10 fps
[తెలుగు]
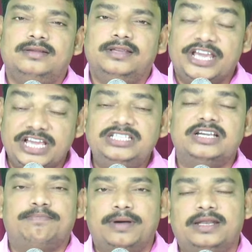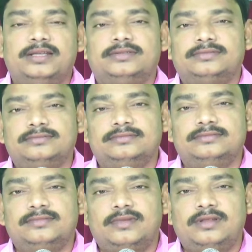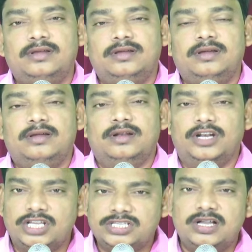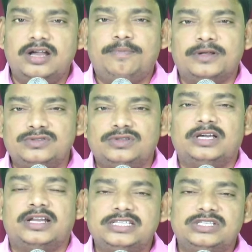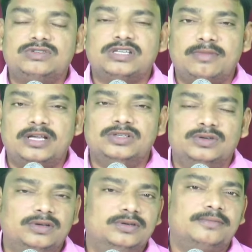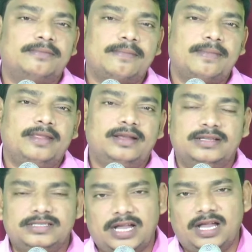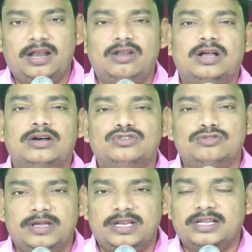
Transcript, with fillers: ఏం చెప్పాలి నిజంగా ప్రస్తుత క్రైస్తవ సమాజంలో సంఘాల్లో కావచ్చు బహిరంగ